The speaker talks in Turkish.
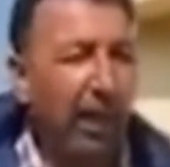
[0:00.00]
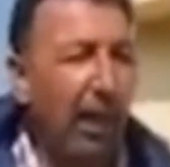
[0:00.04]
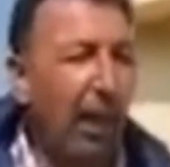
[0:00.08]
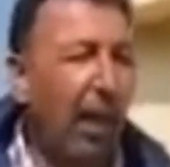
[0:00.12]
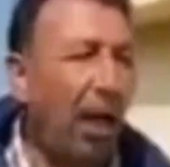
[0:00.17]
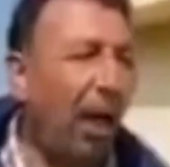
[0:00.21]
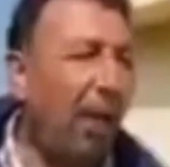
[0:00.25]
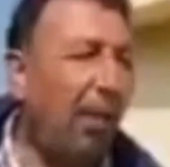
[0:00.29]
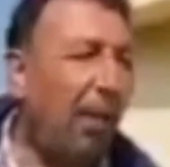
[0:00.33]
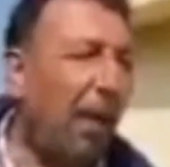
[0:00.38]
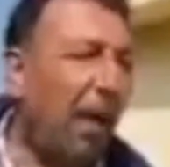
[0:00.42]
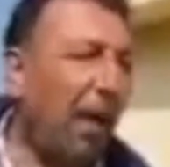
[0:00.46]

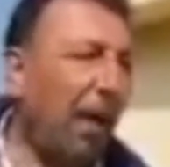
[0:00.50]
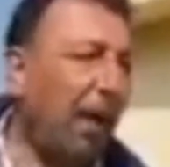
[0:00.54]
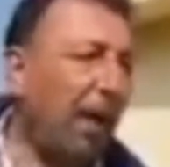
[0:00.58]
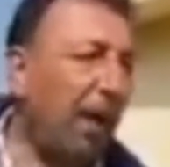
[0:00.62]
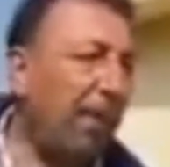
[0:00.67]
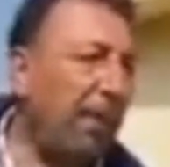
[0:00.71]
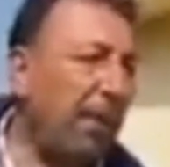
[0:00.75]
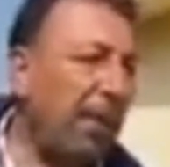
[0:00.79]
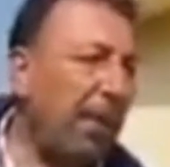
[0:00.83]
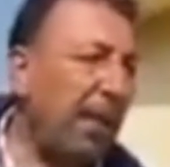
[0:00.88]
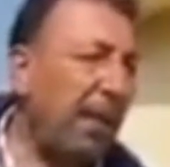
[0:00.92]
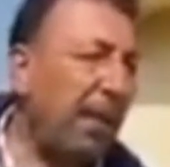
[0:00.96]
Ama Allah
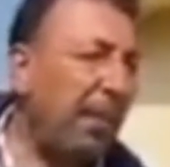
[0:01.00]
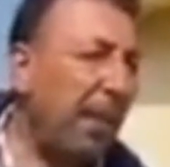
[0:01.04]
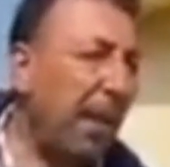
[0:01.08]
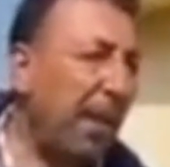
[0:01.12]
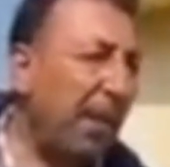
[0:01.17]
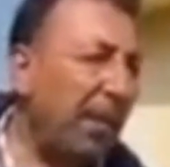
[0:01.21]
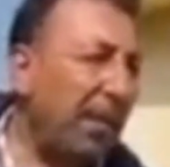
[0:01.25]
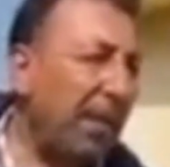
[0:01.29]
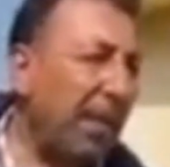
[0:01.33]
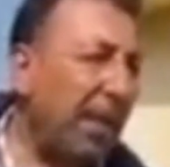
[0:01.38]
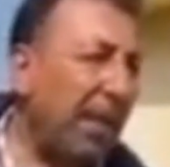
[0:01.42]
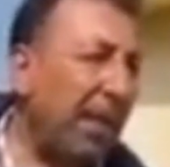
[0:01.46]
bizi
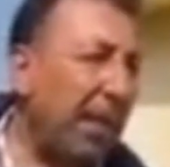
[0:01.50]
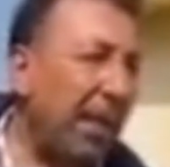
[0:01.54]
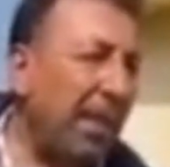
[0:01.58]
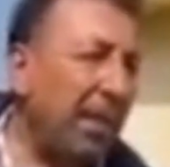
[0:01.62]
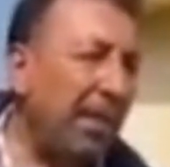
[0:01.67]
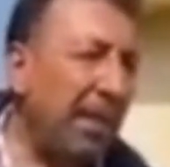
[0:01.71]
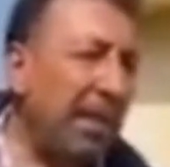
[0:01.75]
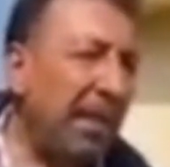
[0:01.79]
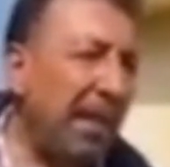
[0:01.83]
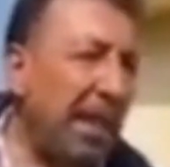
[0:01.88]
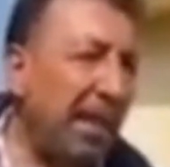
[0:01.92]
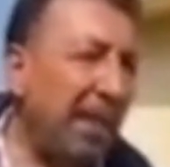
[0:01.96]
imanımızdan,
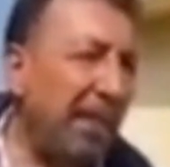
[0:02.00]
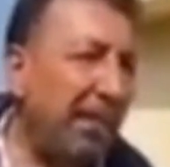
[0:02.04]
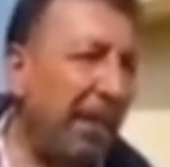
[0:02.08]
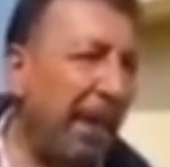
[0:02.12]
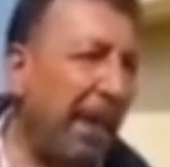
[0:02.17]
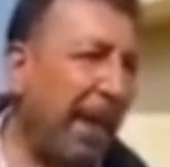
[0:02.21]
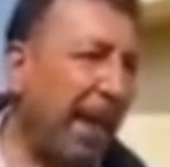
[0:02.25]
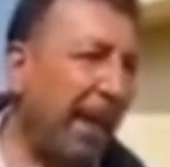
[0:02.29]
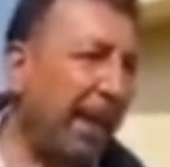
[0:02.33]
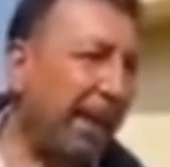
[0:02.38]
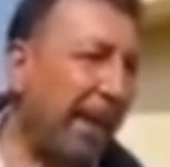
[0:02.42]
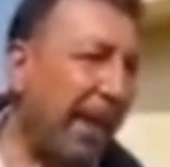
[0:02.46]
dinimizden ben
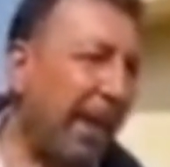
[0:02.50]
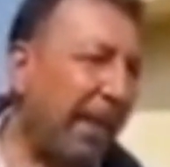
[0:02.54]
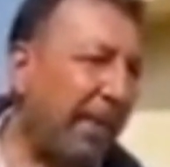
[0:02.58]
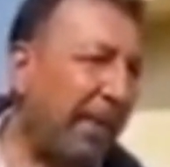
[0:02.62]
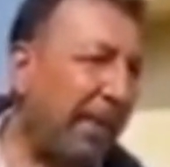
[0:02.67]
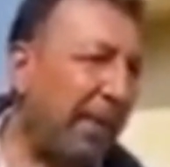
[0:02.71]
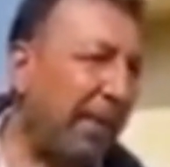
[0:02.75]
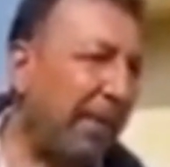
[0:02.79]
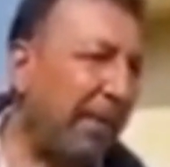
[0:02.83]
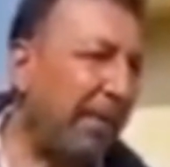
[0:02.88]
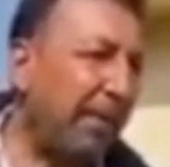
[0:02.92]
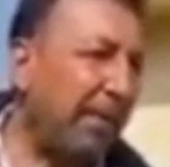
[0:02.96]
hata yaptım.
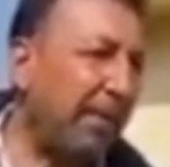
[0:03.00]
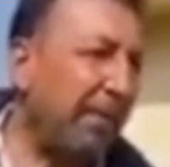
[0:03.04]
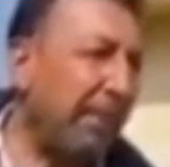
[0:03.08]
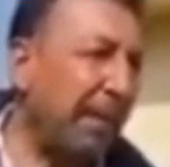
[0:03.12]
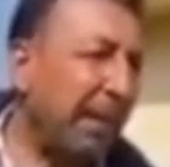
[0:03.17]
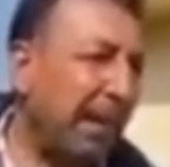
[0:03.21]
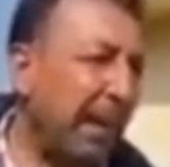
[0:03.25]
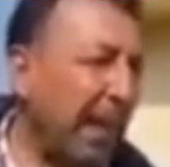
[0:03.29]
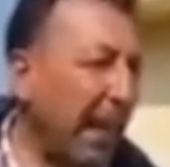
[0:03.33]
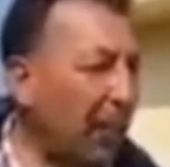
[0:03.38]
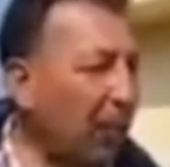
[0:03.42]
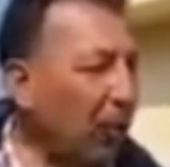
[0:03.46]

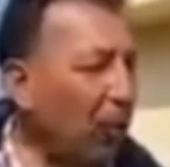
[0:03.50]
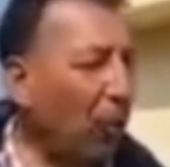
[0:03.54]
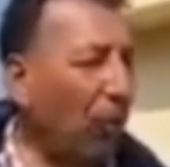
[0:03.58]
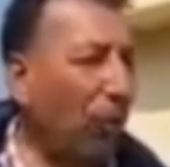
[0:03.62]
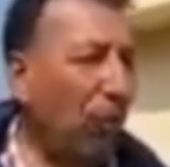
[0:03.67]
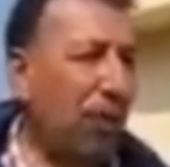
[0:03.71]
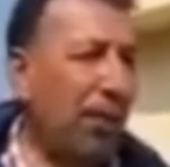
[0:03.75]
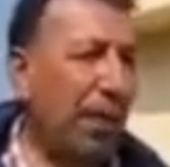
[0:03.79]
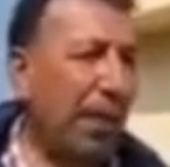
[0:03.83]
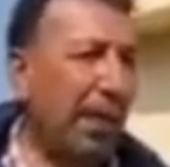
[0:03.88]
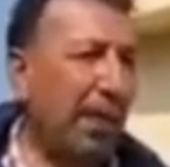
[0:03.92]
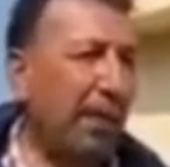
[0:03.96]
Keşke
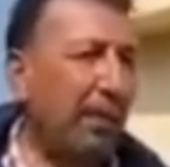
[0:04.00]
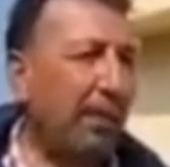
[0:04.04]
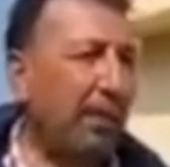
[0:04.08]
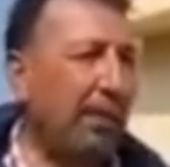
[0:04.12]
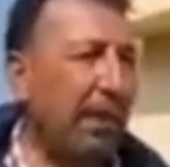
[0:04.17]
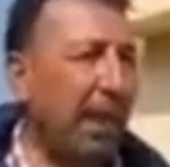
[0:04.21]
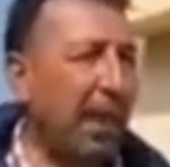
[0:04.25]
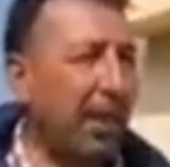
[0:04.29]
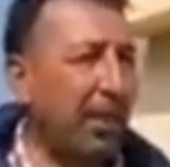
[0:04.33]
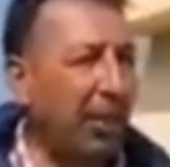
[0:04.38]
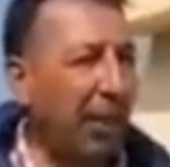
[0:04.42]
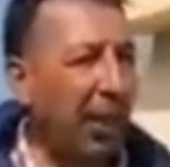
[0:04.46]
okusaydım.
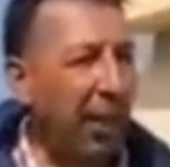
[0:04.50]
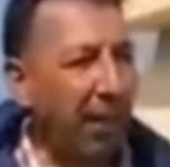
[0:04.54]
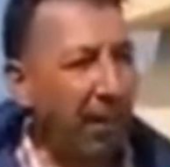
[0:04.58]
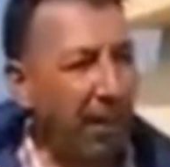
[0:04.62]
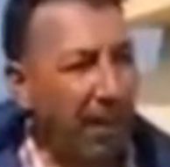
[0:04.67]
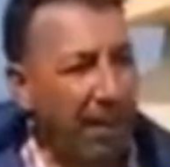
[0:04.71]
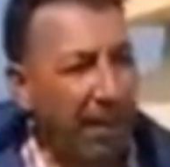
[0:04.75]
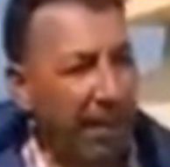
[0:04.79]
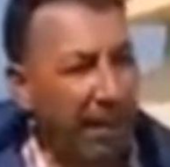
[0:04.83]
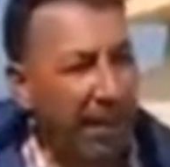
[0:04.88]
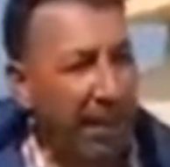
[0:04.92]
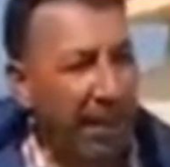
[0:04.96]
Keşke namaz
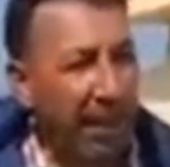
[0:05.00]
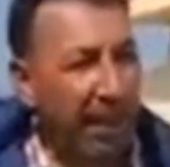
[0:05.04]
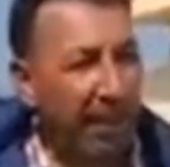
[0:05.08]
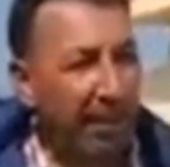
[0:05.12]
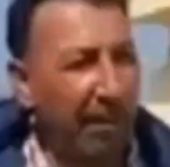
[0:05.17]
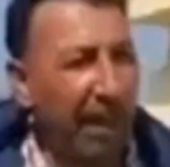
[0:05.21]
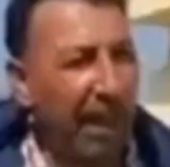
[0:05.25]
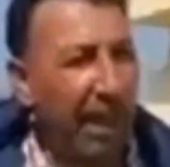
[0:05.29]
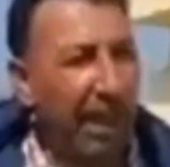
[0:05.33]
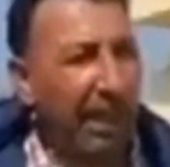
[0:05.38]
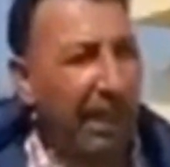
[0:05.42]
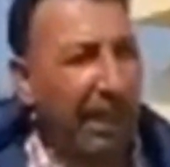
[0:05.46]
kılsaydım.
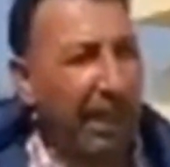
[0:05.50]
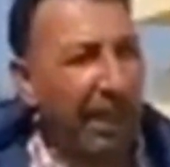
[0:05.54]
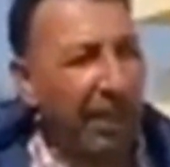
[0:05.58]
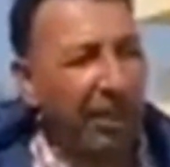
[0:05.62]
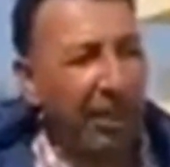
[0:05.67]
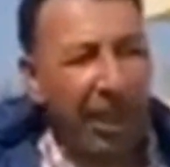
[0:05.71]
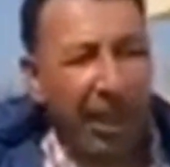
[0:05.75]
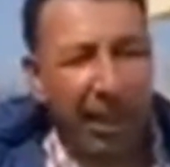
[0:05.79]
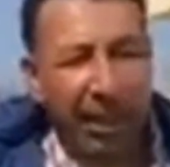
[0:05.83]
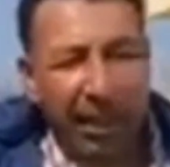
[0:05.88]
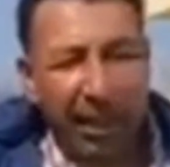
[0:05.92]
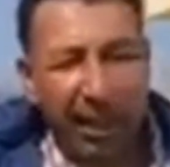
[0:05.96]
Keşke
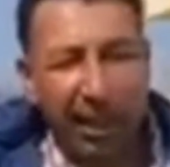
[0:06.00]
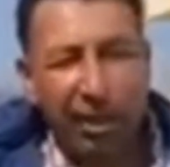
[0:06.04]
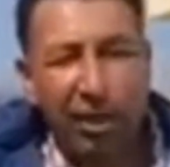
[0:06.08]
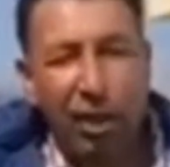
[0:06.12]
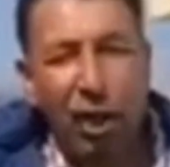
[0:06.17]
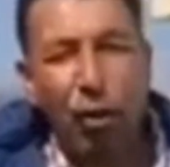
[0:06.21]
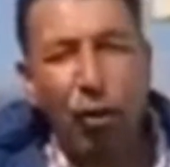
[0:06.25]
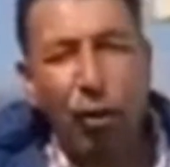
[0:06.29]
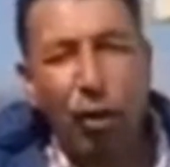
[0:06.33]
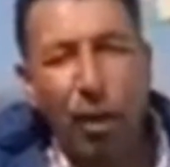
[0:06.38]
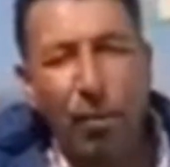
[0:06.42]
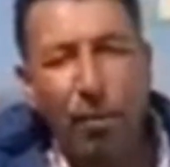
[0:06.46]
İngilizce
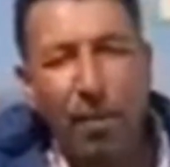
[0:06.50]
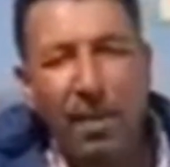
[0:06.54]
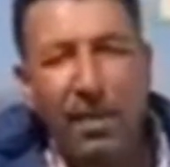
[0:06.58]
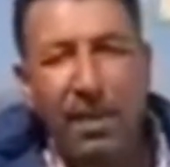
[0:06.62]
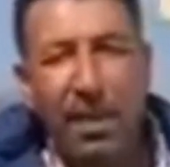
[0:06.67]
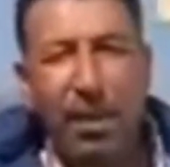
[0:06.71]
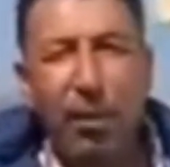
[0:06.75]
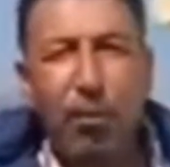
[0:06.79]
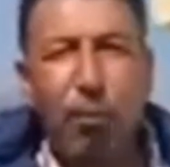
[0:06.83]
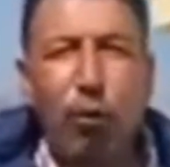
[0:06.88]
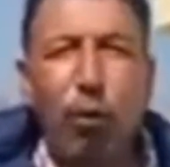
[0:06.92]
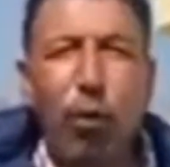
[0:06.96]

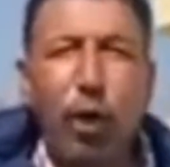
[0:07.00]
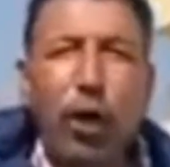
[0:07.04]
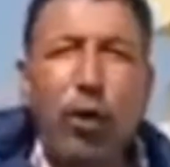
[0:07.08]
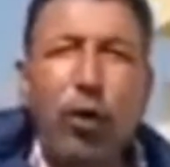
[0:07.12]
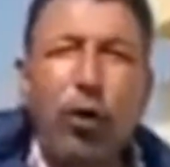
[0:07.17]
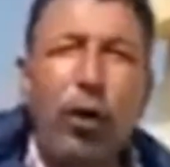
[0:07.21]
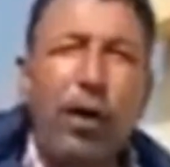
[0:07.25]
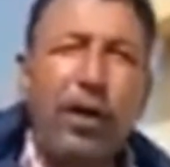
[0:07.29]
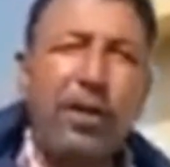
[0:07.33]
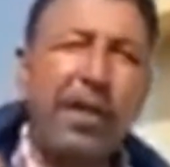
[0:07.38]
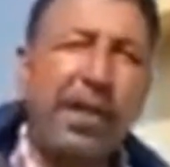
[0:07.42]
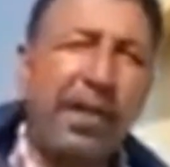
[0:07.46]
öğrenmeseydim, Kur'an
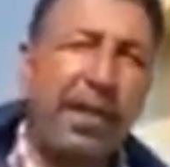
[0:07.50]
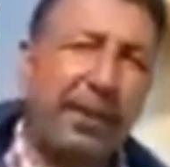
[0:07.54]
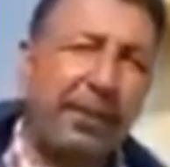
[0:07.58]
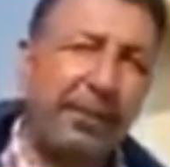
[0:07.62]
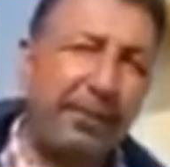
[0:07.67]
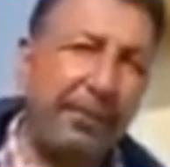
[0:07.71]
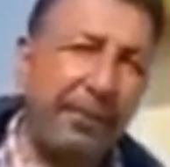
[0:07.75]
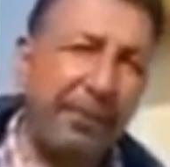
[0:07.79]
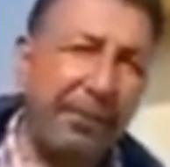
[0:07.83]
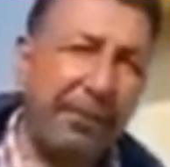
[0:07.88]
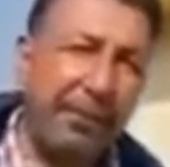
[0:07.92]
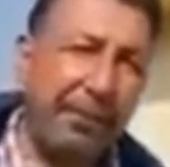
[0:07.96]
öğrenseydim.
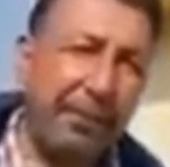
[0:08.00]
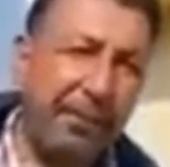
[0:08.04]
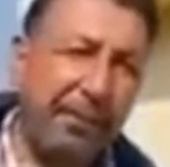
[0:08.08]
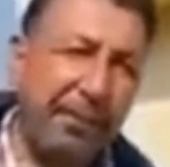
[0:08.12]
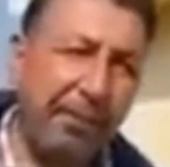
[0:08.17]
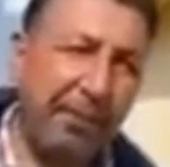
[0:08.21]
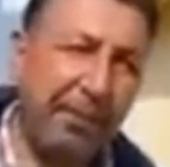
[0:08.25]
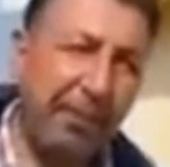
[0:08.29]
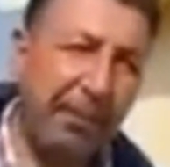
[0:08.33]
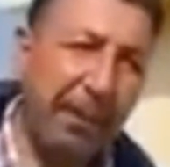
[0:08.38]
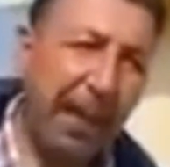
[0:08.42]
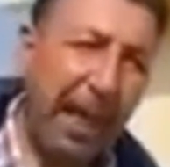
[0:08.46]

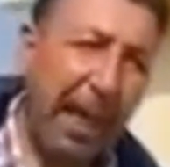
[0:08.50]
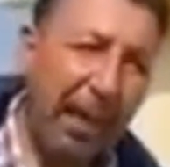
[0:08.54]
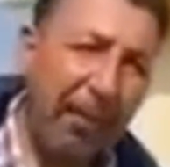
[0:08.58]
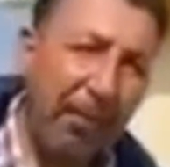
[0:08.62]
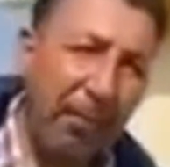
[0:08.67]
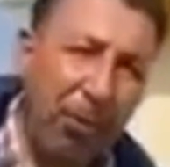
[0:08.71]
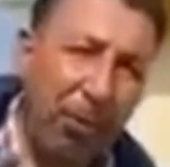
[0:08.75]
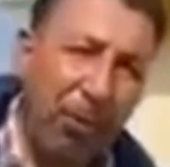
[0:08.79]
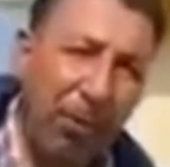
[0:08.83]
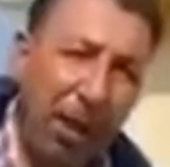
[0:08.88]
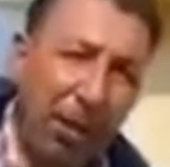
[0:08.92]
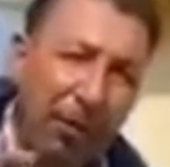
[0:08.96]
En
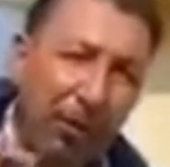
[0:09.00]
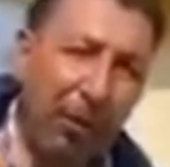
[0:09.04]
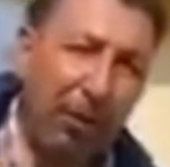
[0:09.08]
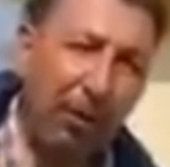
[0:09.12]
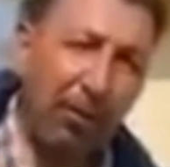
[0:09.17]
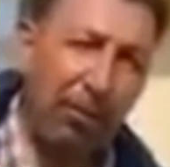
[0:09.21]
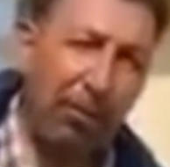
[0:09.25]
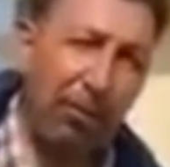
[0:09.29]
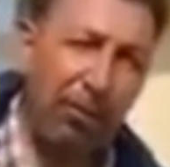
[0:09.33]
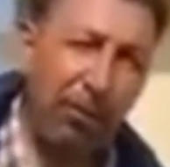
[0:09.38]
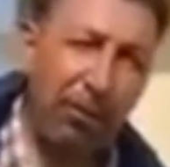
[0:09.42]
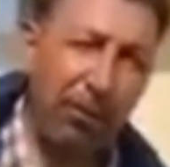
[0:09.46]
büyük servetim.
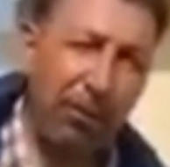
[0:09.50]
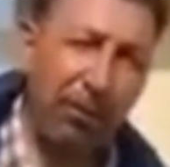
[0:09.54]
Evet.